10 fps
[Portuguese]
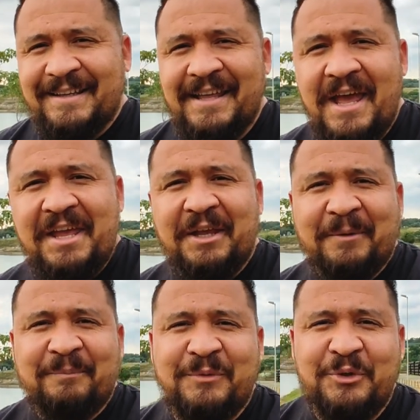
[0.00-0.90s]
E
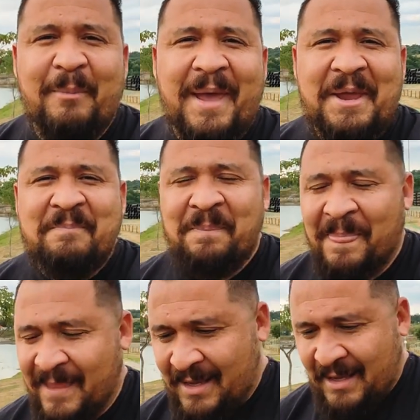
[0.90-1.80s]
aí, tudo bem?
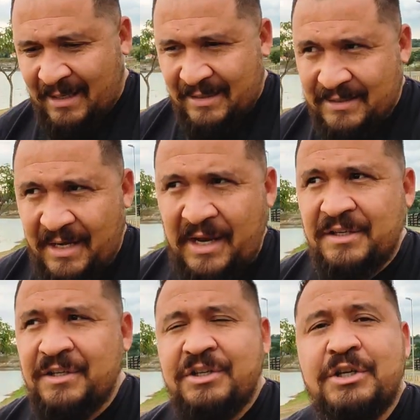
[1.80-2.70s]
Será que
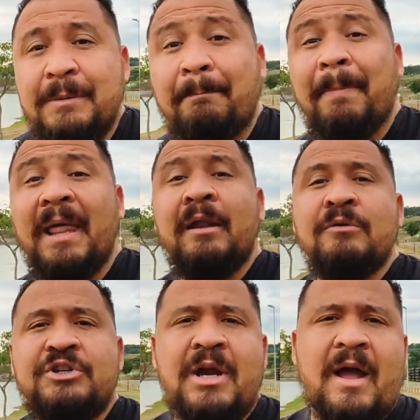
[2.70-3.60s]
existe
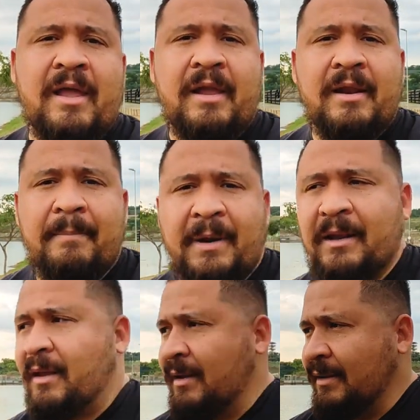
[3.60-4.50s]
planos de carreira para
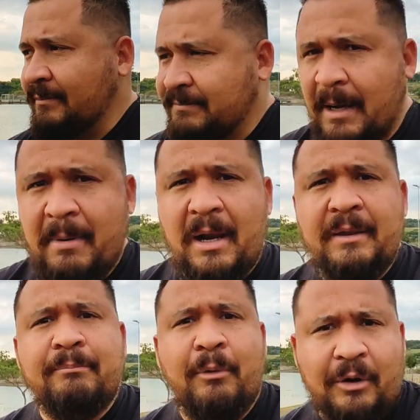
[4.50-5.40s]
quem trabalha
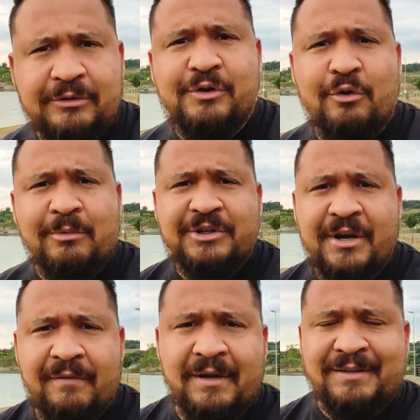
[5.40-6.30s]
em postos de
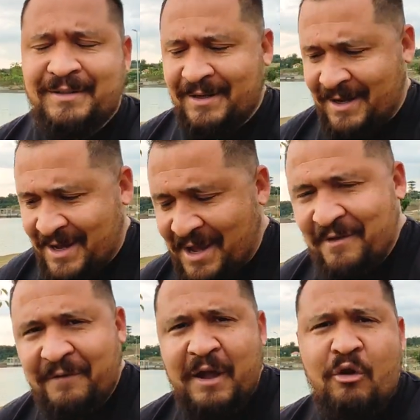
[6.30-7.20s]
combustíveis?
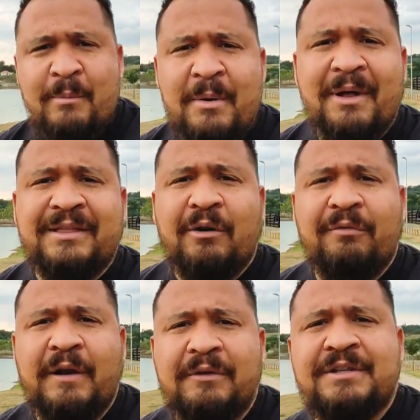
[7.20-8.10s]
Fica comigo até o
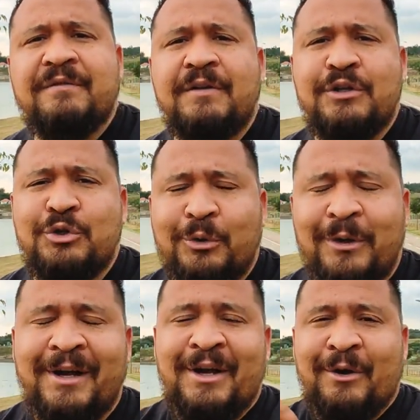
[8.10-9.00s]
final desse vídeo.
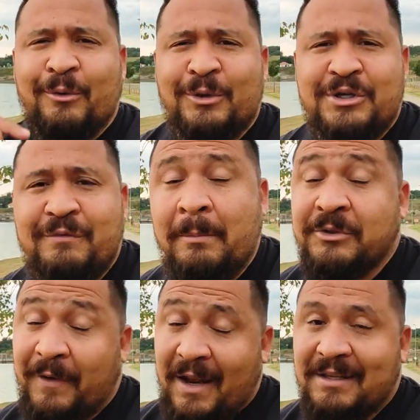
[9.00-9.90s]
Hoje
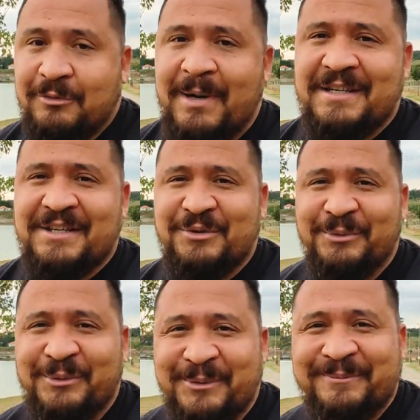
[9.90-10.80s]
vamos falar sobre esse
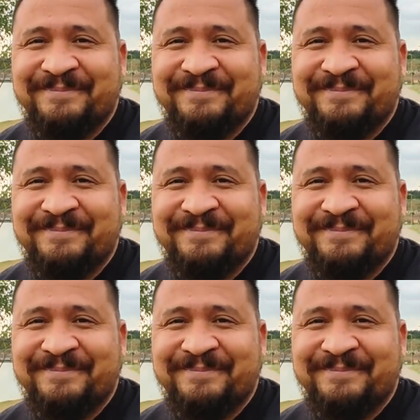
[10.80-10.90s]
assunto.